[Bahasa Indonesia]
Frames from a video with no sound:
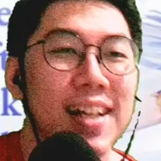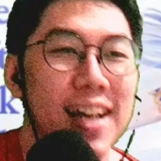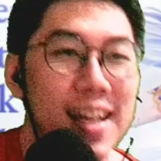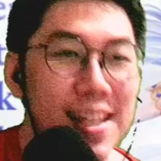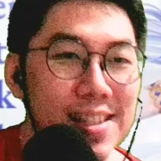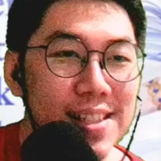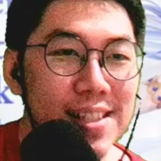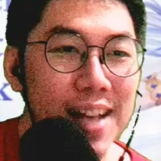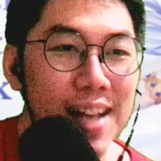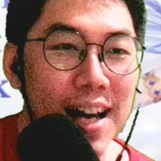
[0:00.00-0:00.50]

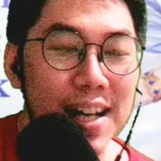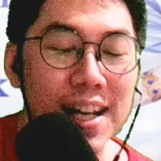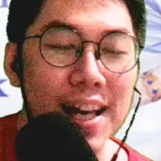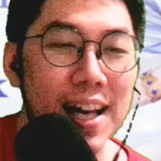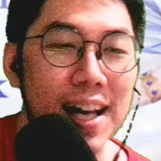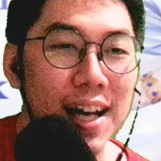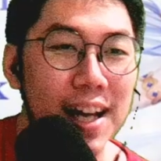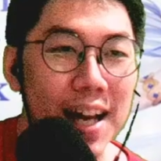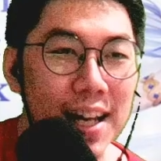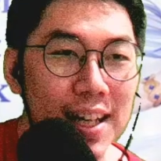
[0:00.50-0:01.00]
kayaknya sih nggak ada
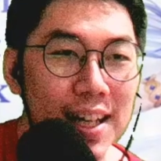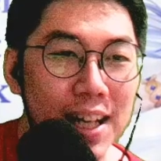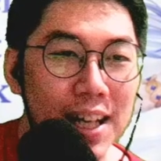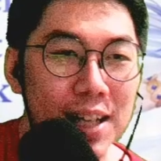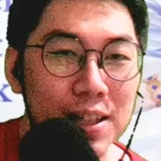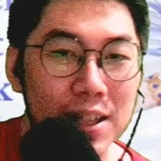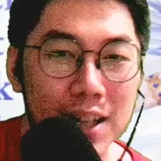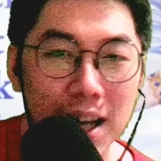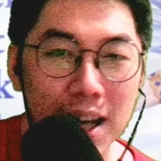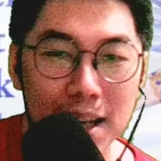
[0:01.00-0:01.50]
nggak ada yang
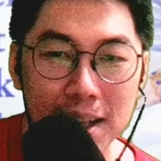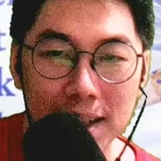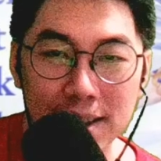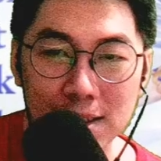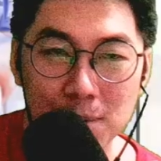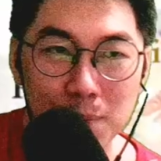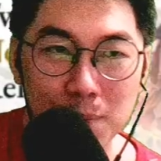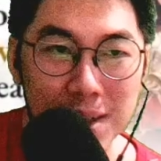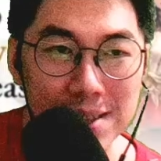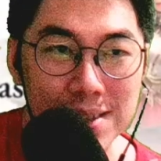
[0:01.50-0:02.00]
nggak ada yang
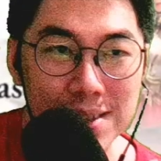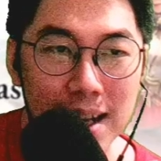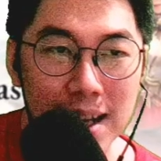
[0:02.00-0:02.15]
spesial